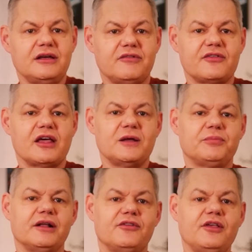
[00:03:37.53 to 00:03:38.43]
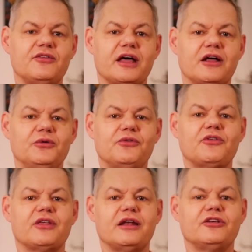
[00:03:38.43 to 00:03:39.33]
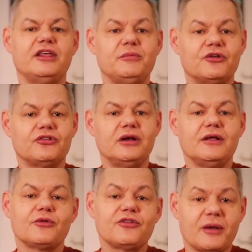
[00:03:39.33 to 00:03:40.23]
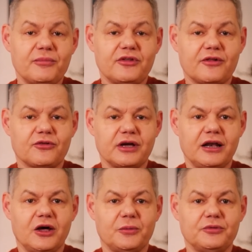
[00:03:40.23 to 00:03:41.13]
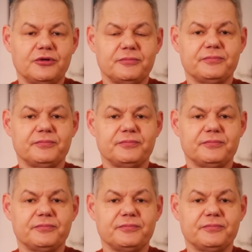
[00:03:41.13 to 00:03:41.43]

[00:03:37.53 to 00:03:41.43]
was eine präzise Analyse seiner chemischen Zusammensetzung erlaubt.